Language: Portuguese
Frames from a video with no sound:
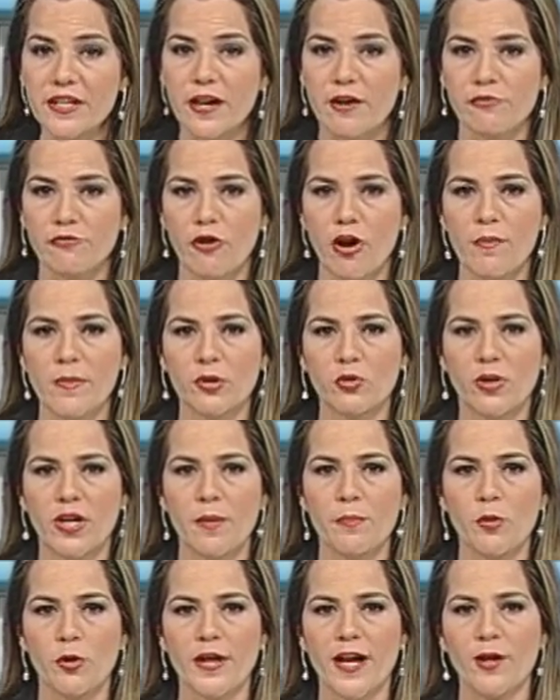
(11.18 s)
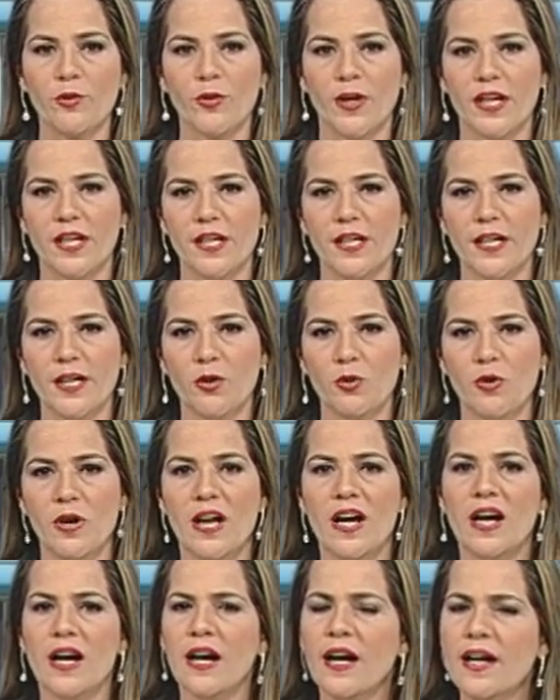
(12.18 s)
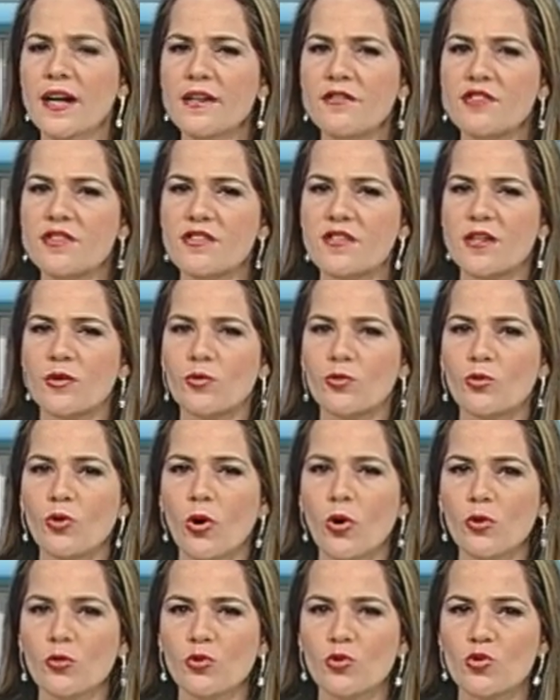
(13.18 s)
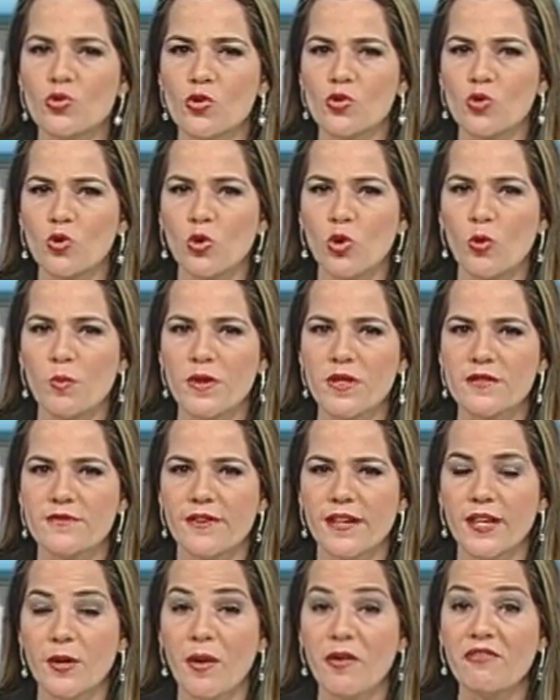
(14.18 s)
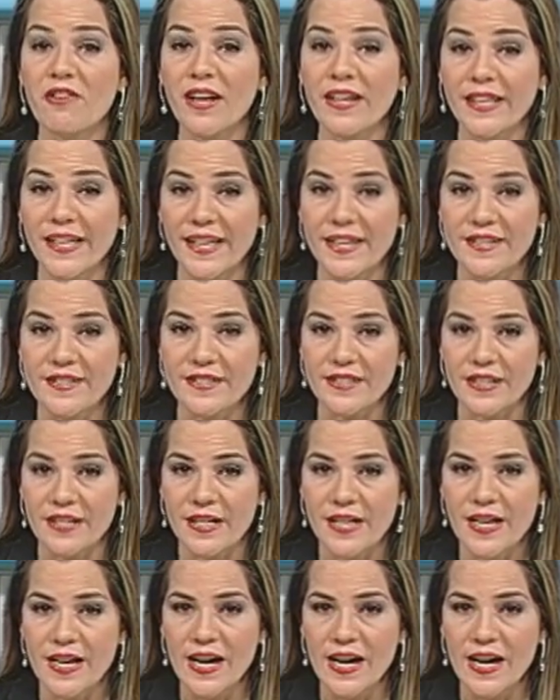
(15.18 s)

a forma do campeonato acriano antes que todos os clubes venham à falência.